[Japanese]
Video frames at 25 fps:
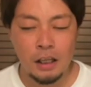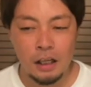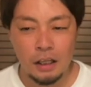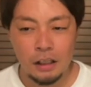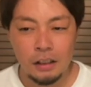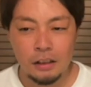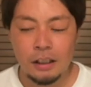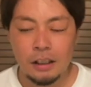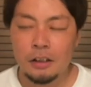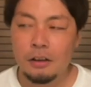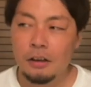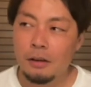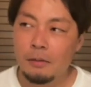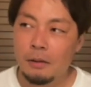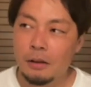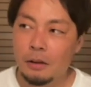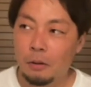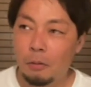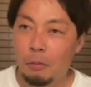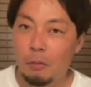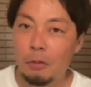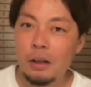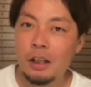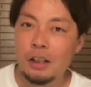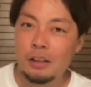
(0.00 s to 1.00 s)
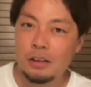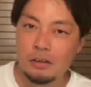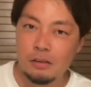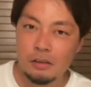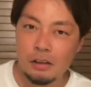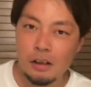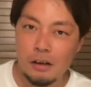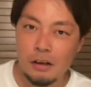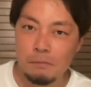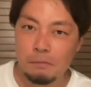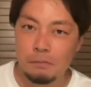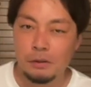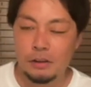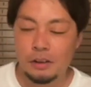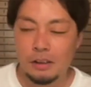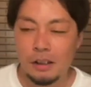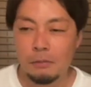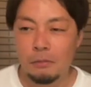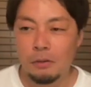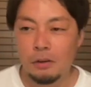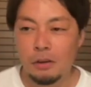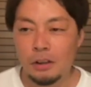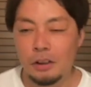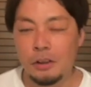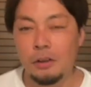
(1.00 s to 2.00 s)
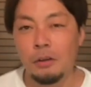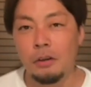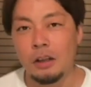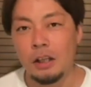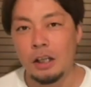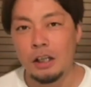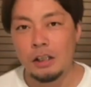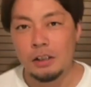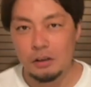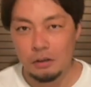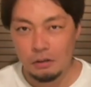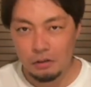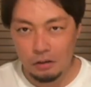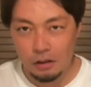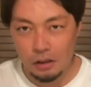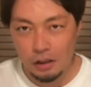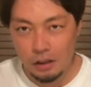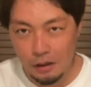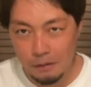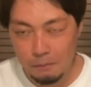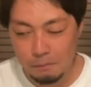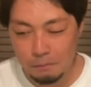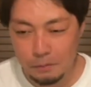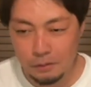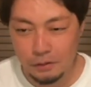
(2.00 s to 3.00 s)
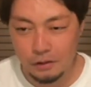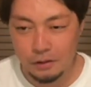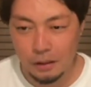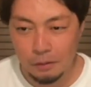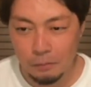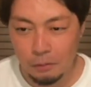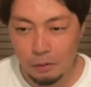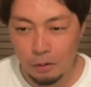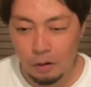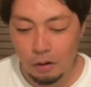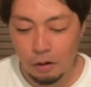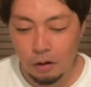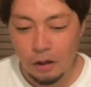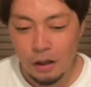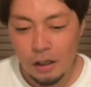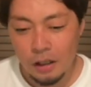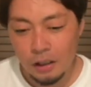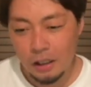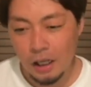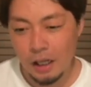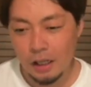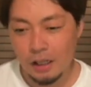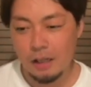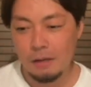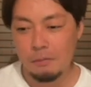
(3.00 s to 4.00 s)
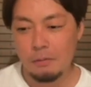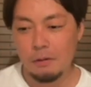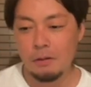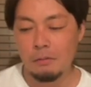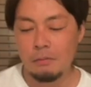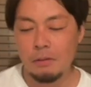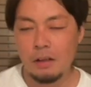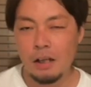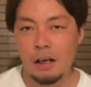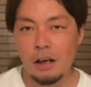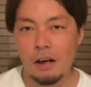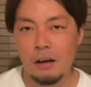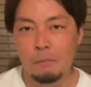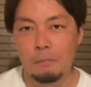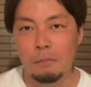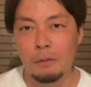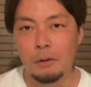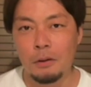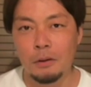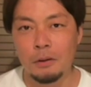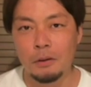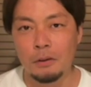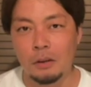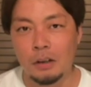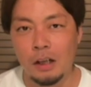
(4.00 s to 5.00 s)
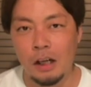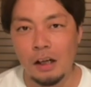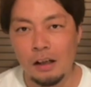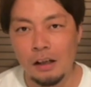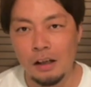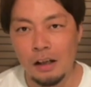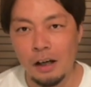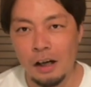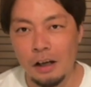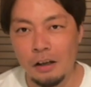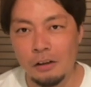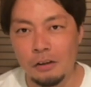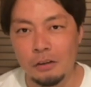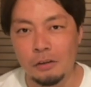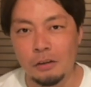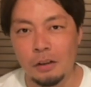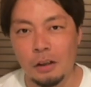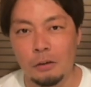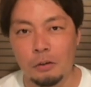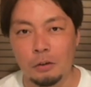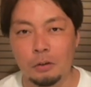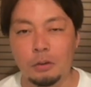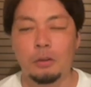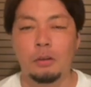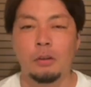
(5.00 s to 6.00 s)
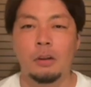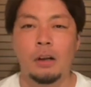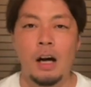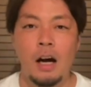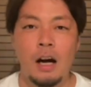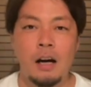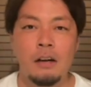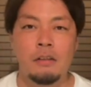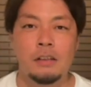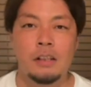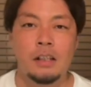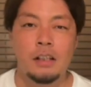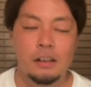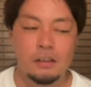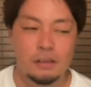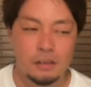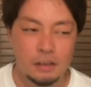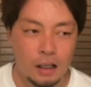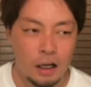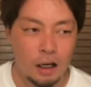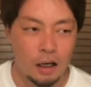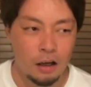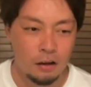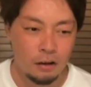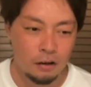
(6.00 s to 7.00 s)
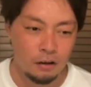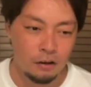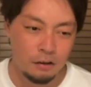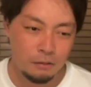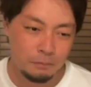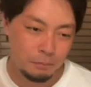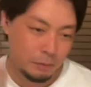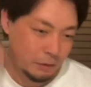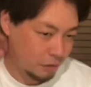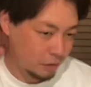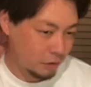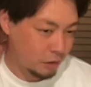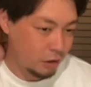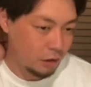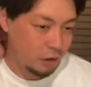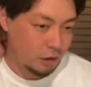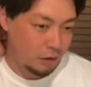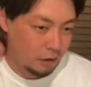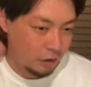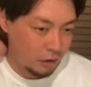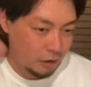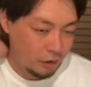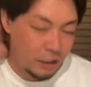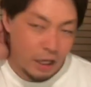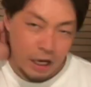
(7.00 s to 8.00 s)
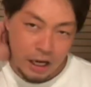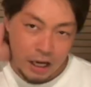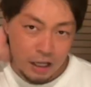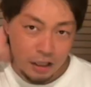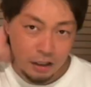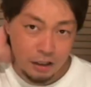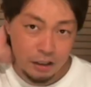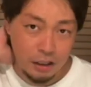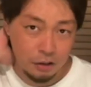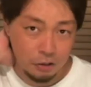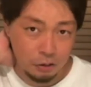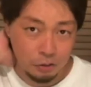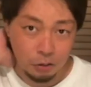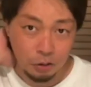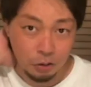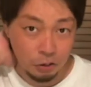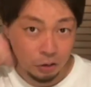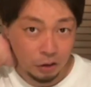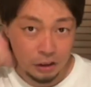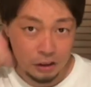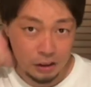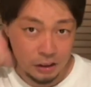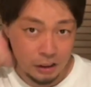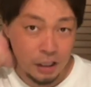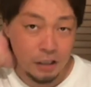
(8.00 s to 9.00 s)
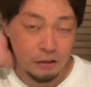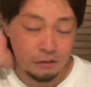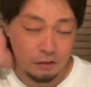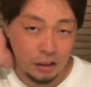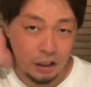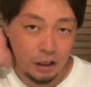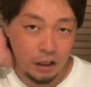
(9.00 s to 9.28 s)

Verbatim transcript: たり、例えば友達とキャンプしても、一人で、ソロでキャンプしても、焚き火を見ながらぼーっと考えるようなこととかあるじゃないですか。別に悩んでることとかじゃなく